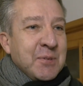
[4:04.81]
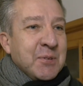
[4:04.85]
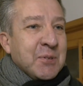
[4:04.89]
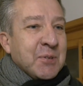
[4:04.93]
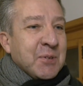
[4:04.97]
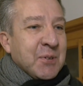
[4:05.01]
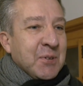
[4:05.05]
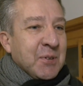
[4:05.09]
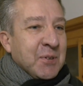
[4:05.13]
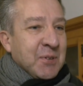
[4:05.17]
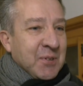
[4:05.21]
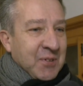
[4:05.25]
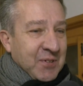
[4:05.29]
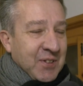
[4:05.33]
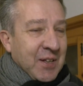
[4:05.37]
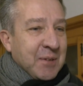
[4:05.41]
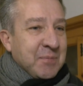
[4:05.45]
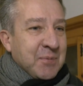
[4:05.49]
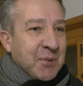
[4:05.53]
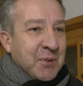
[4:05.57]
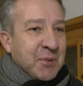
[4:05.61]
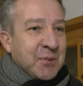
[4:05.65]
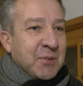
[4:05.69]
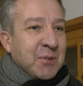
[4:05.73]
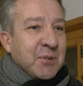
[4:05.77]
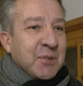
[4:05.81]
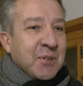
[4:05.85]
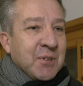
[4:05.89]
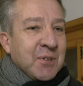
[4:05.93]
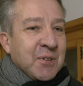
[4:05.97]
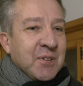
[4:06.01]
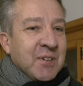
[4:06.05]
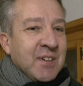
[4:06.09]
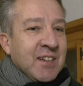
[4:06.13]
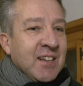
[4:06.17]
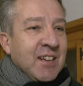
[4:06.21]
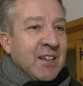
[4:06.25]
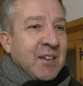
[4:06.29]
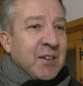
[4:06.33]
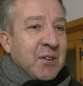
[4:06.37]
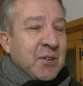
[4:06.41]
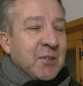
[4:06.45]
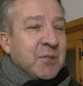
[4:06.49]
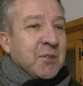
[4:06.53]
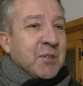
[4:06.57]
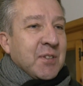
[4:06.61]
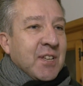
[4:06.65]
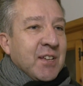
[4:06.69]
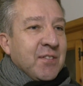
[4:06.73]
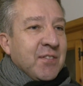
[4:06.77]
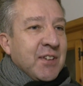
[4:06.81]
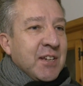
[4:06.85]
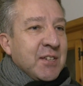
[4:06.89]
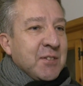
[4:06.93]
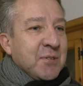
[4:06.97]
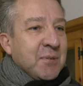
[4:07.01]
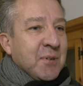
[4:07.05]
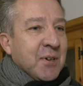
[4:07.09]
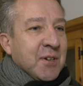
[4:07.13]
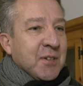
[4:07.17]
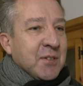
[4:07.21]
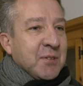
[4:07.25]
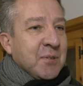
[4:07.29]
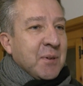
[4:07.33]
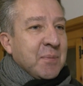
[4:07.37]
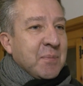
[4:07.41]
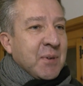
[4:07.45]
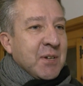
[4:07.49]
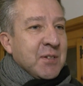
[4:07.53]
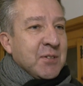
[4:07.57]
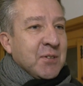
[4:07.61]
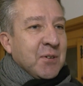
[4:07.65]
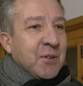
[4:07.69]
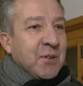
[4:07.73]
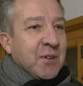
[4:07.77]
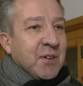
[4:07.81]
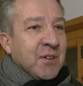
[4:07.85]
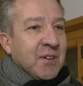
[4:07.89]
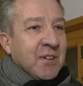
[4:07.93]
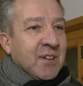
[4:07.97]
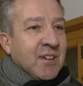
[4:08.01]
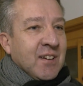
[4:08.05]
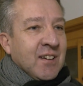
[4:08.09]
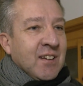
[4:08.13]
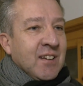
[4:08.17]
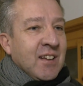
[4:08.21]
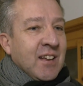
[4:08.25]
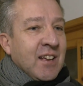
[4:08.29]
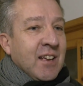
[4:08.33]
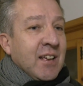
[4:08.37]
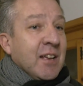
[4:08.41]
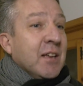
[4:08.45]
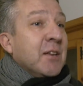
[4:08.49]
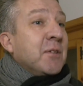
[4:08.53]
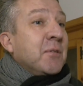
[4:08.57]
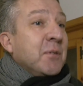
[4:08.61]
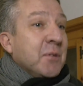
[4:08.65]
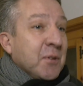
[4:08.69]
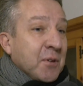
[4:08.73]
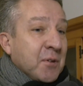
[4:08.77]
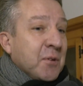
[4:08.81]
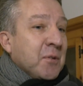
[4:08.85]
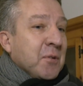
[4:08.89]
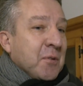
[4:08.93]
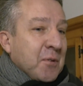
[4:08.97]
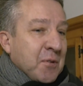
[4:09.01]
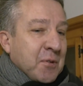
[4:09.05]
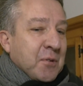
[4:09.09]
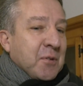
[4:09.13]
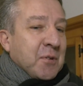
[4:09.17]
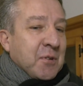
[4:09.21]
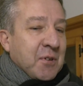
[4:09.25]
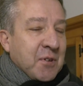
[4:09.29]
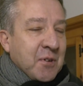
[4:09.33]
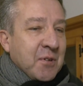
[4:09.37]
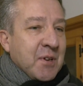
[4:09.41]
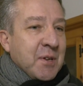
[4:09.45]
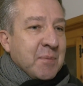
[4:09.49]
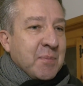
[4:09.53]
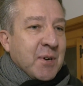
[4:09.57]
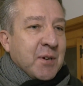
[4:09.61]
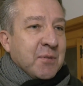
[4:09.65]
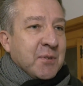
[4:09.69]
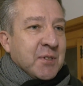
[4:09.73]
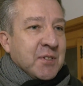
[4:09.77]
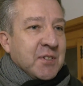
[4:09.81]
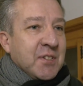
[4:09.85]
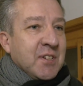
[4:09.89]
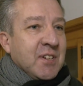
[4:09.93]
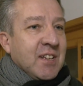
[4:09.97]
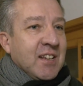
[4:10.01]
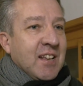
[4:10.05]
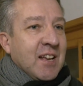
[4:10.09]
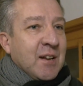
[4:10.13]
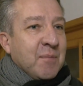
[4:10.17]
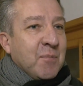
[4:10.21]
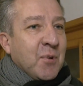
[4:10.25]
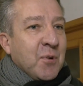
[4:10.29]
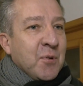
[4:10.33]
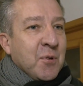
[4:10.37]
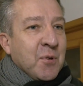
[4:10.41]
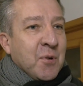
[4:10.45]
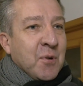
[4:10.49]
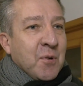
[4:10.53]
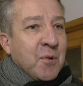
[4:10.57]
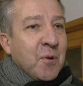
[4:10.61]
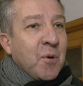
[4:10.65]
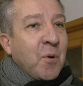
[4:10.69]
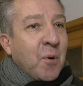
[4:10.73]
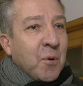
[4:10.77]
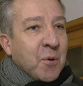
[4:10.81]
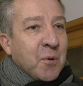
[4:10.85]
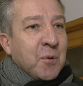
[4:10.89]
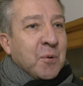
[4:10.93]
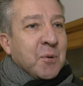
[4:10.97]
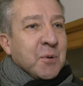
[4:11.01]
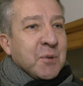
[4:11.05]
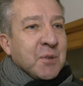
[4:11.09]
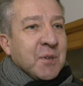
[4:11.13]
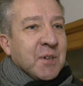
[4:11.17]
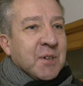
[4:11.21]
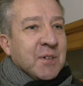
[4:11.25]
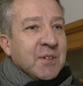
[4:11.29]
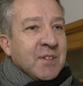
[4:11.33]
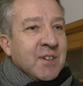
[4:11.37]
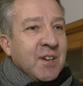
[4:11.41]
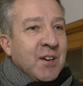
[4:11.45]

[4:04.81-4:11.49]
Donc on euh, est important que, que notre évêque soit, présent euh, et que, les paroissiens également le, rencontrent.